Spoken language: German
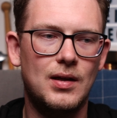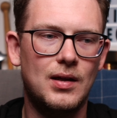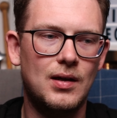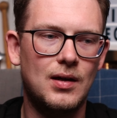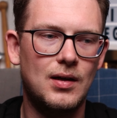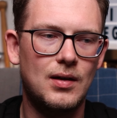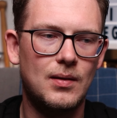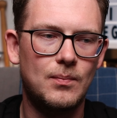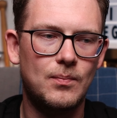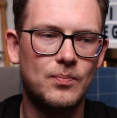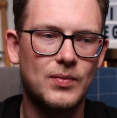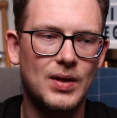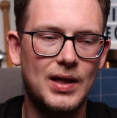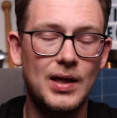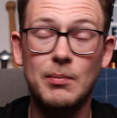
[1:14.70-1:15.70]
ähm,
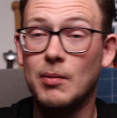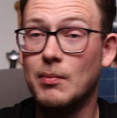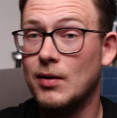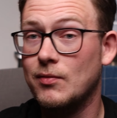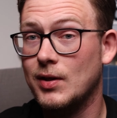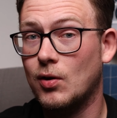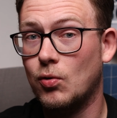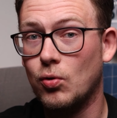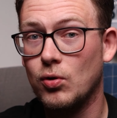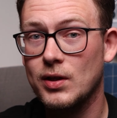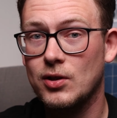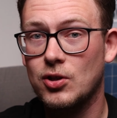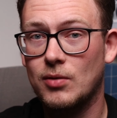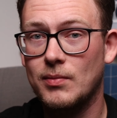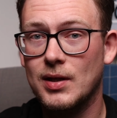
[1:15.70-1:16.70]
immer mal wieder
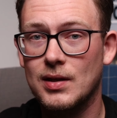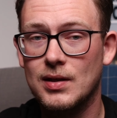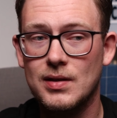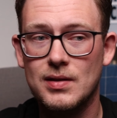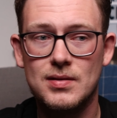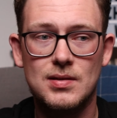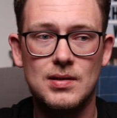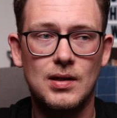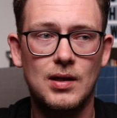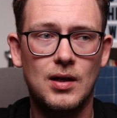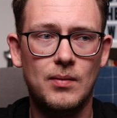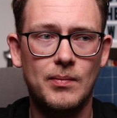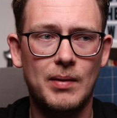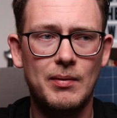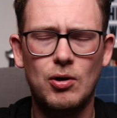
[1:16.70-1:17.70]
hochgekommen ist,
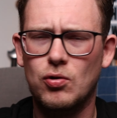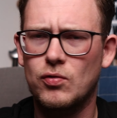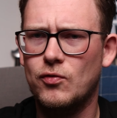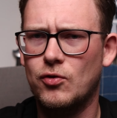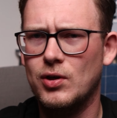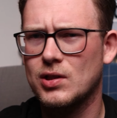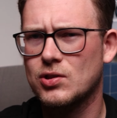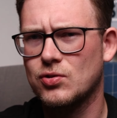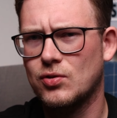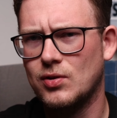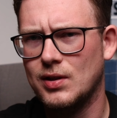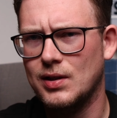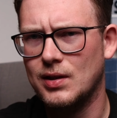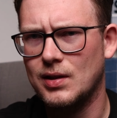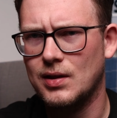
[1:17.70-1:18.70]
ähm, aber auch vorher
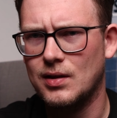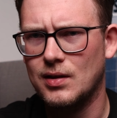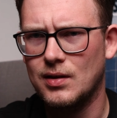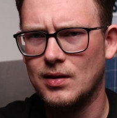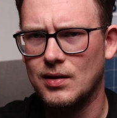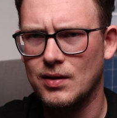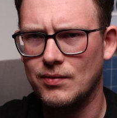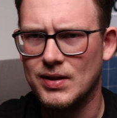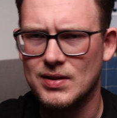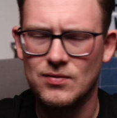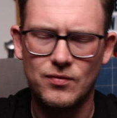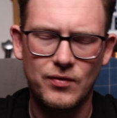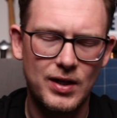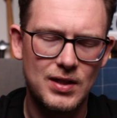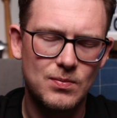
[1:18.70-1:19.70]
schon in
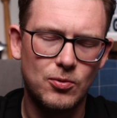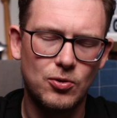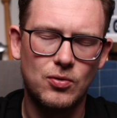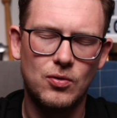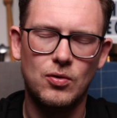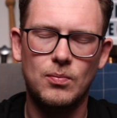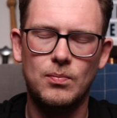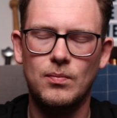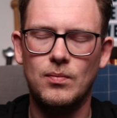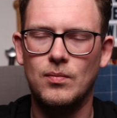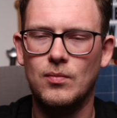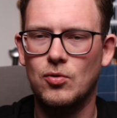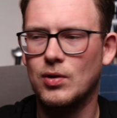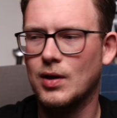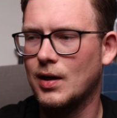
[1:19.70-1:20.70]
diversen
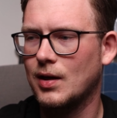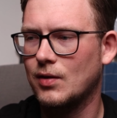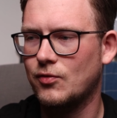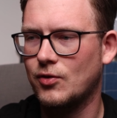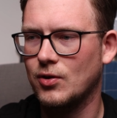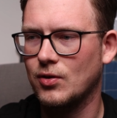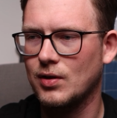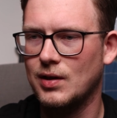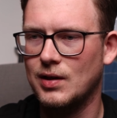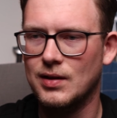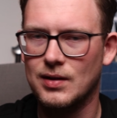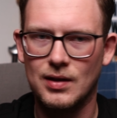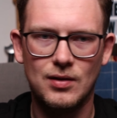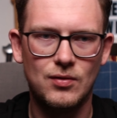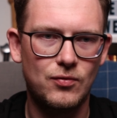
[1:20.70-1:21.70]
Facebook-Gruppen oder davor noch in
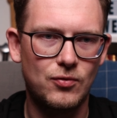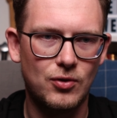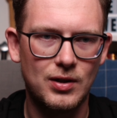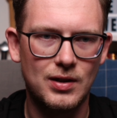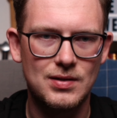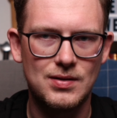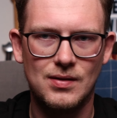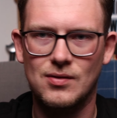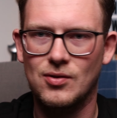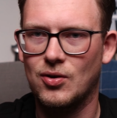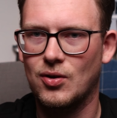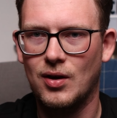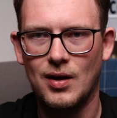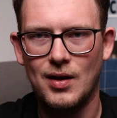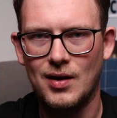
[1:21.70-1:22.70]
Internetforen, als das
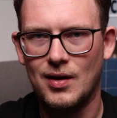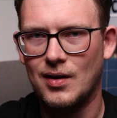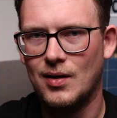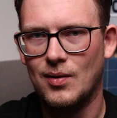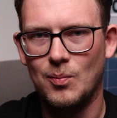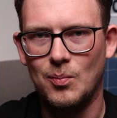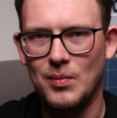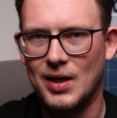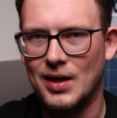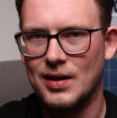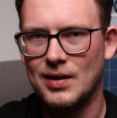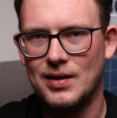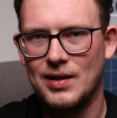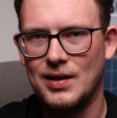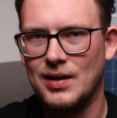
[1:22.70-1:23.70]
noch mehr
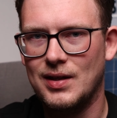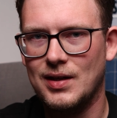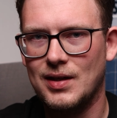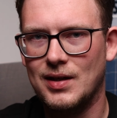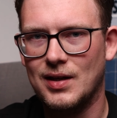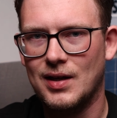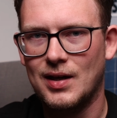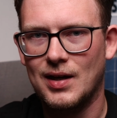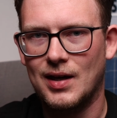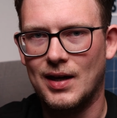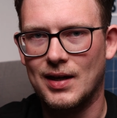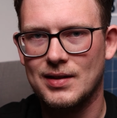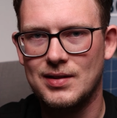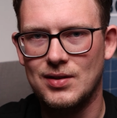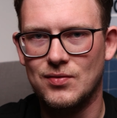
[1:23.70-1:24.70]
die
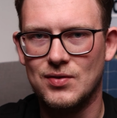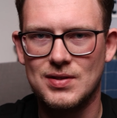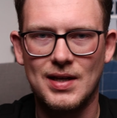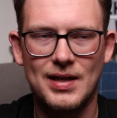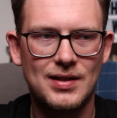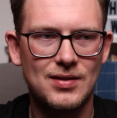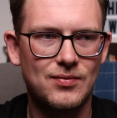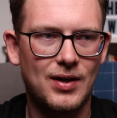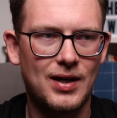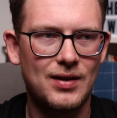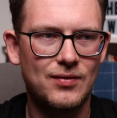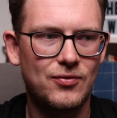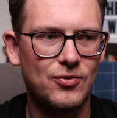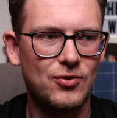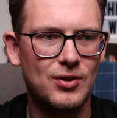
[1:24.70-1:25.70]
aktive Seite
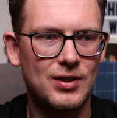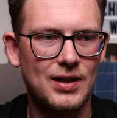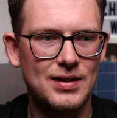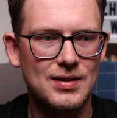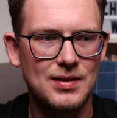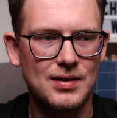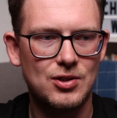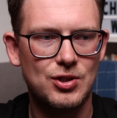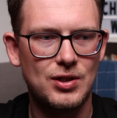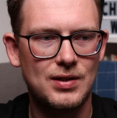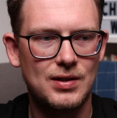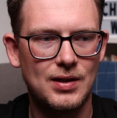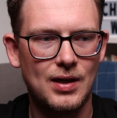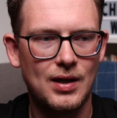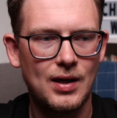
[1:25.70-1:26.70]
war für die ganze
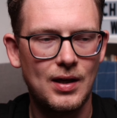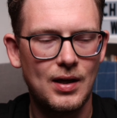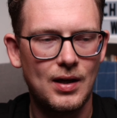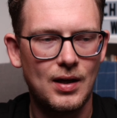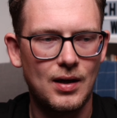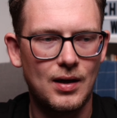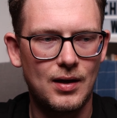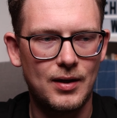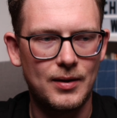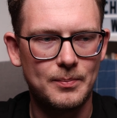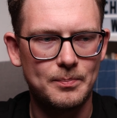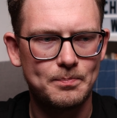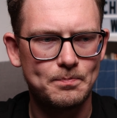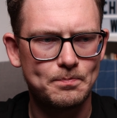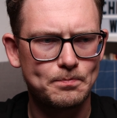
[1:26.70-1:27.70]
Geschichte.
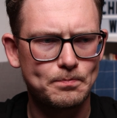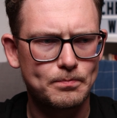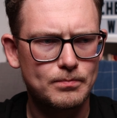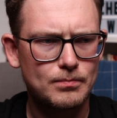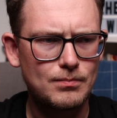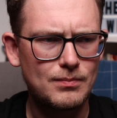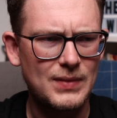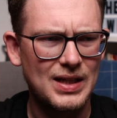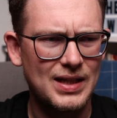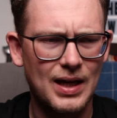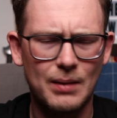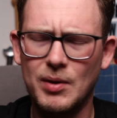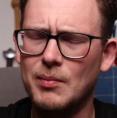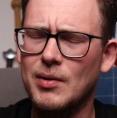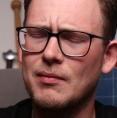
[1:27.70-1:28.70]
Ähm,
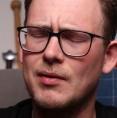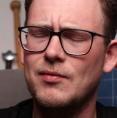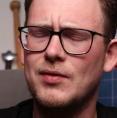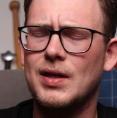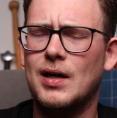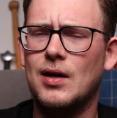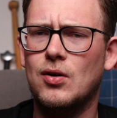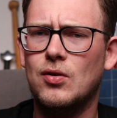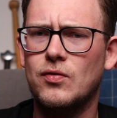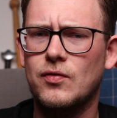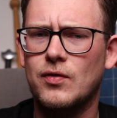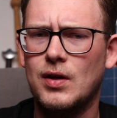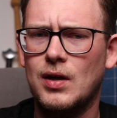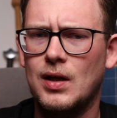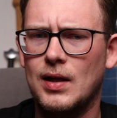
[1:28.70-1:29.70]
kam immer mal wieder
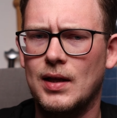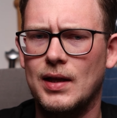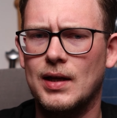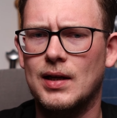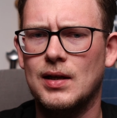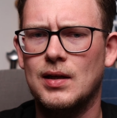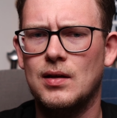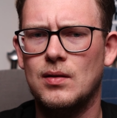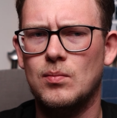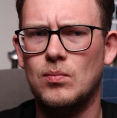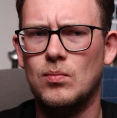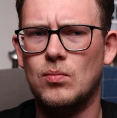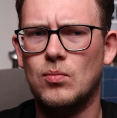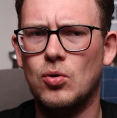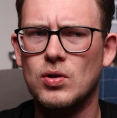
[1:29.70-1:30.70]
auf, ja,
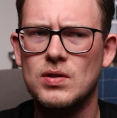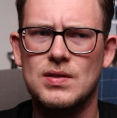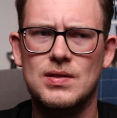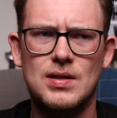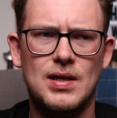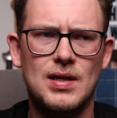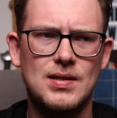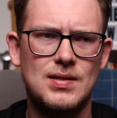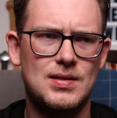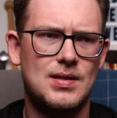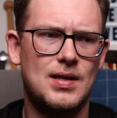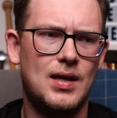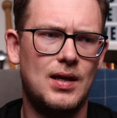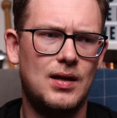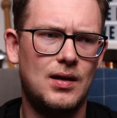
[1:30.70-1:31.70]
muss es
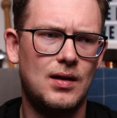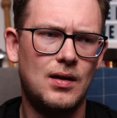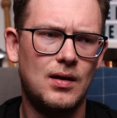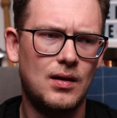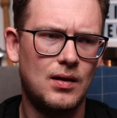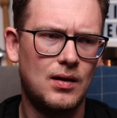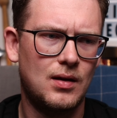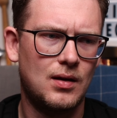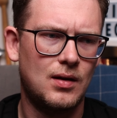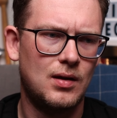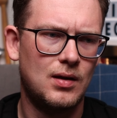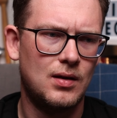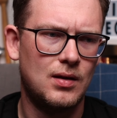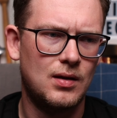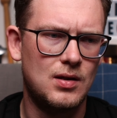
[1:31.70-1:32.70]
denn
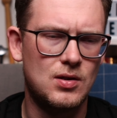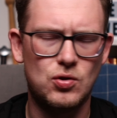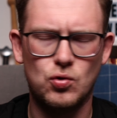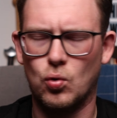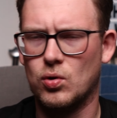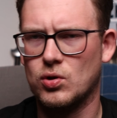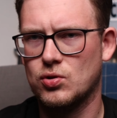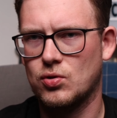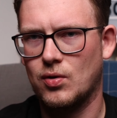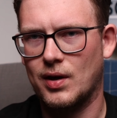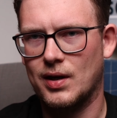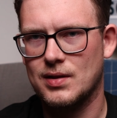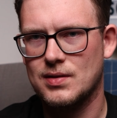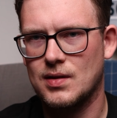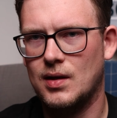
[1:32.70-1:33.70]
historisch
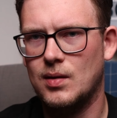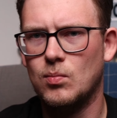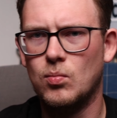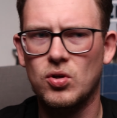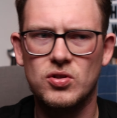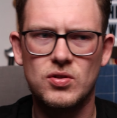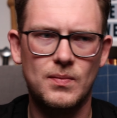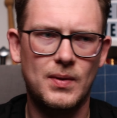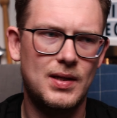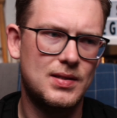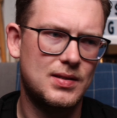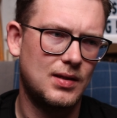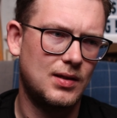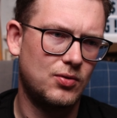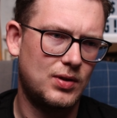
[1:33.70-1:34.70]
korrekt sein? Muss man
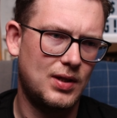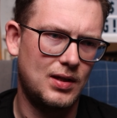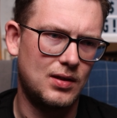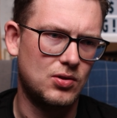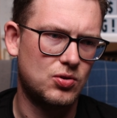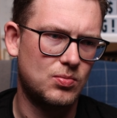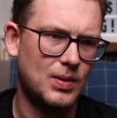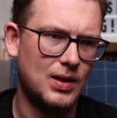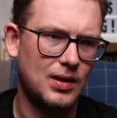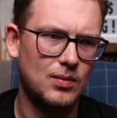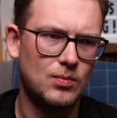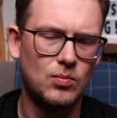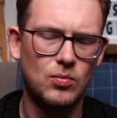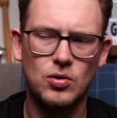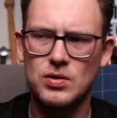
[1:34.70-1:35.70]
es denn authentisch
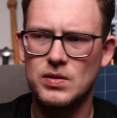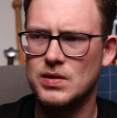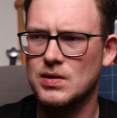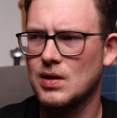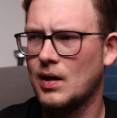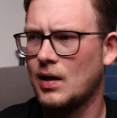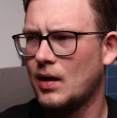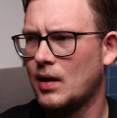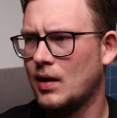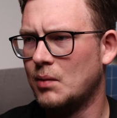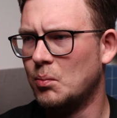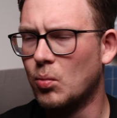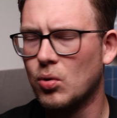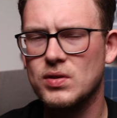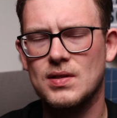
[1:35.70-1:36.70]
machen? Muss,
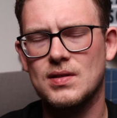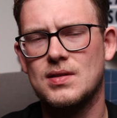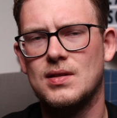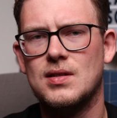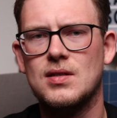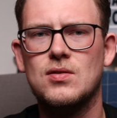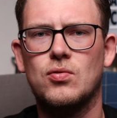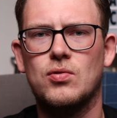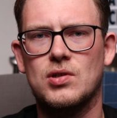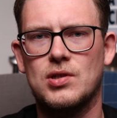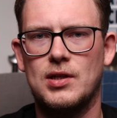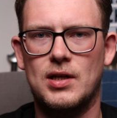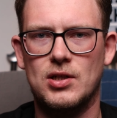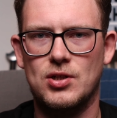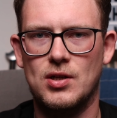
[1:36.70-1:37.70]
muss es eine
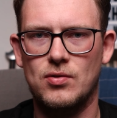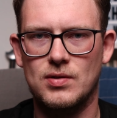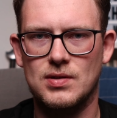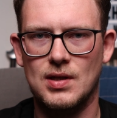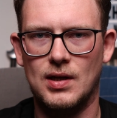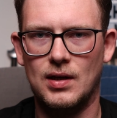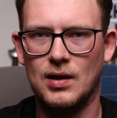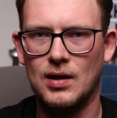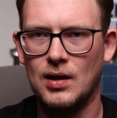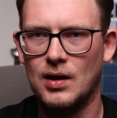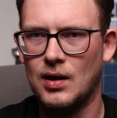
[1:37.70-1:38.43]
historische Darstellung sein?